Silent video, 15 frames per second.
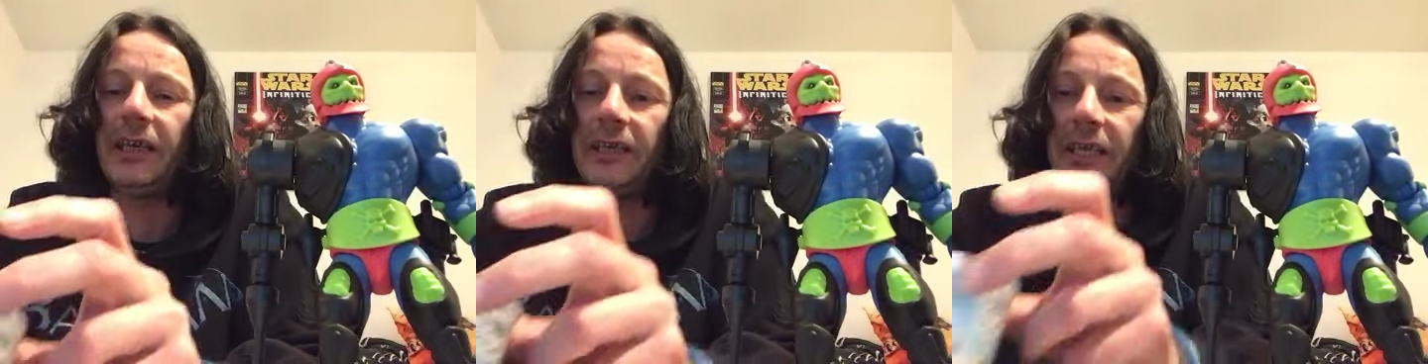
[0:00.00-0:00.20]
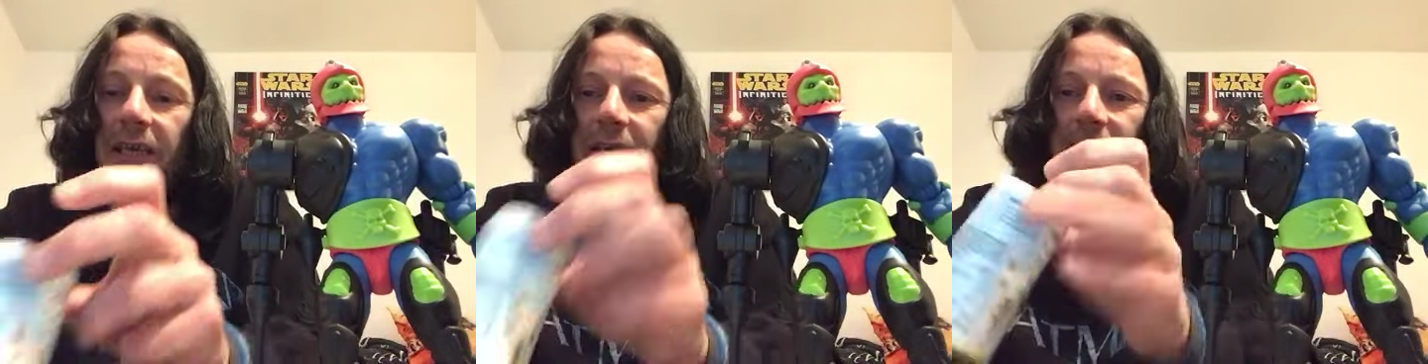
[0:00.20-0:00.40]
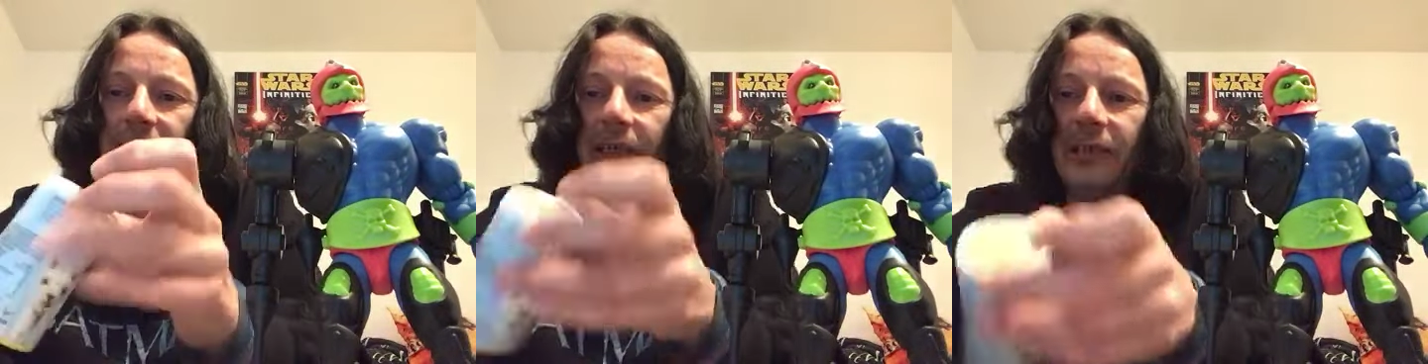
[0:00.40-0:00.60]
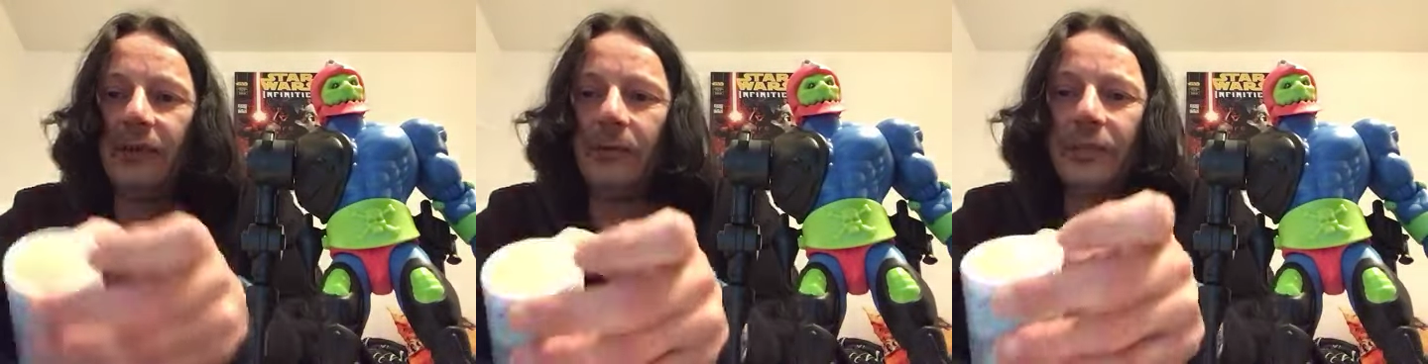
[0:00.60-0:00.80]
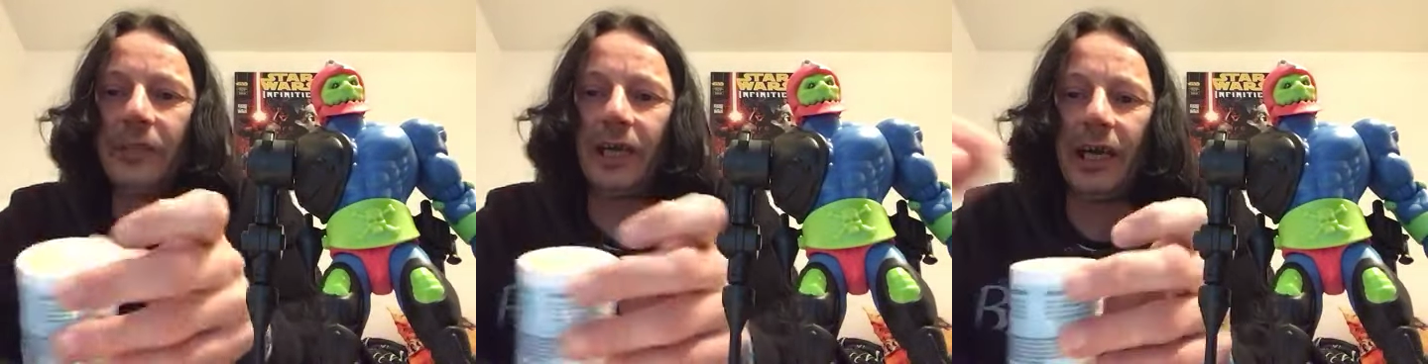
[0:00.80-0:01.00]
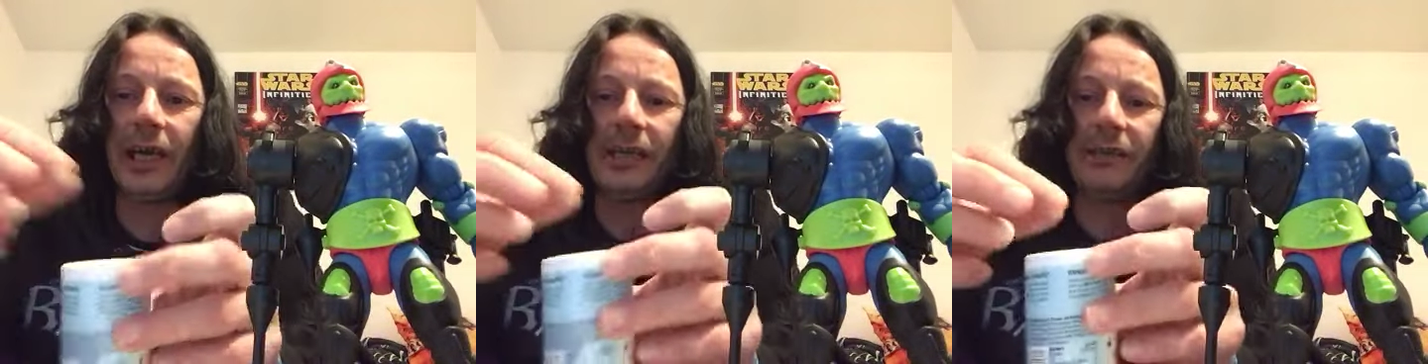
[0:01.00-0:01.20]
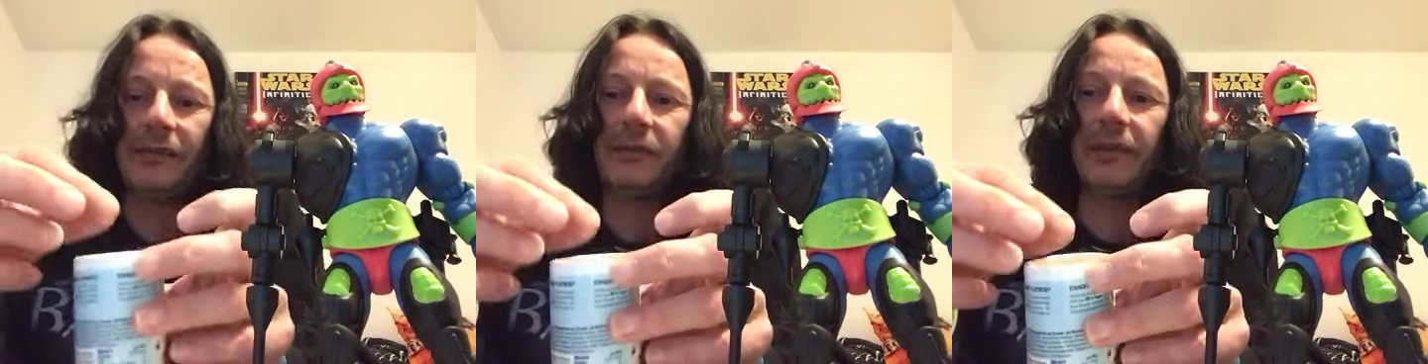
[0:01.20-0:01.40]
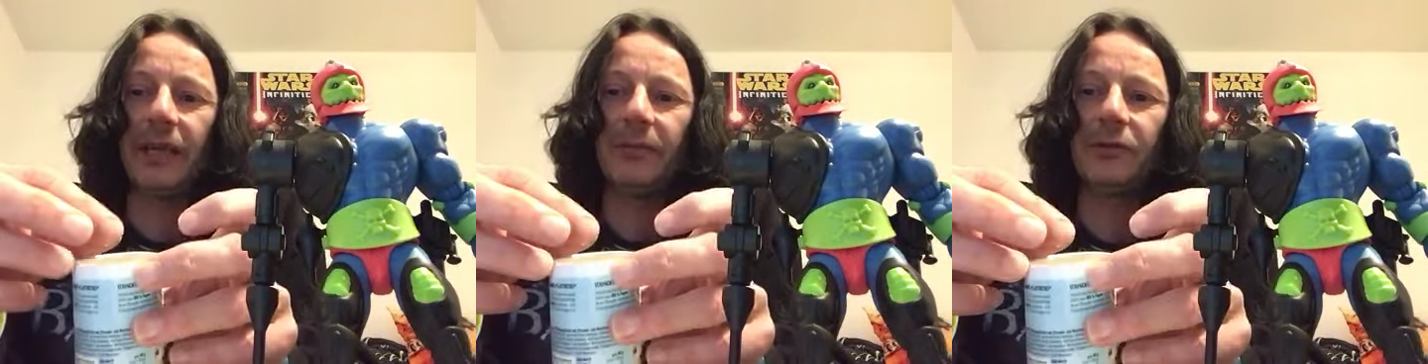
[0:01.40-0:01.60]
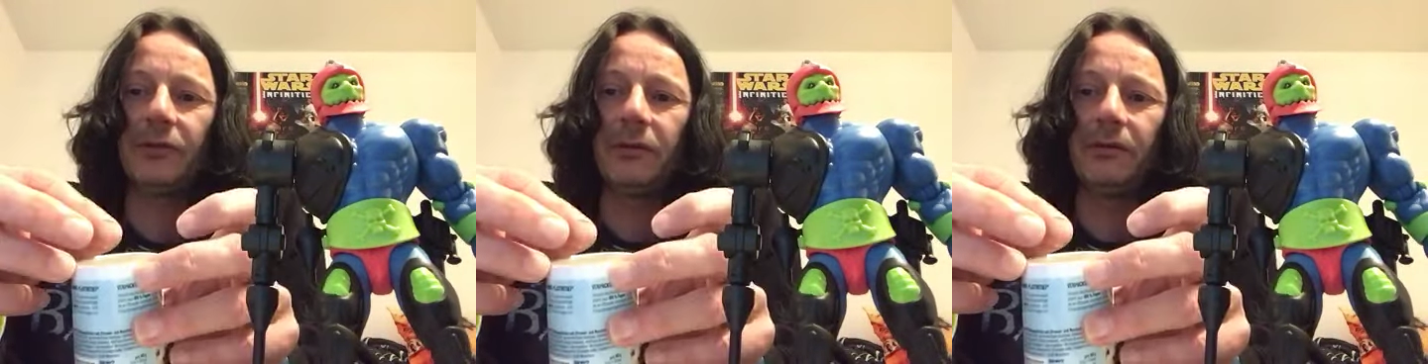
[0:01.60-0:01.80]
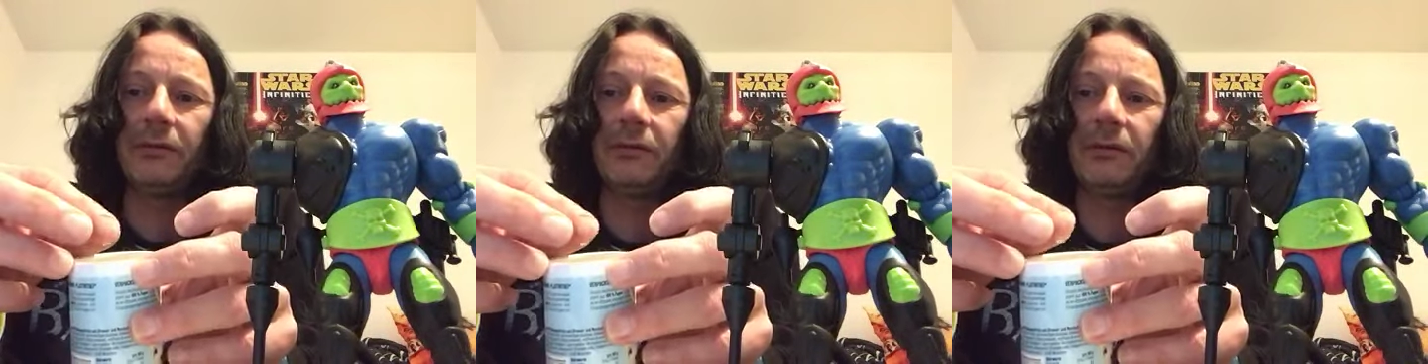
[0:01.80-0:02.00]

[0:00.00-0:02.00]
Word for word: hier die Dose rein, Treppshow.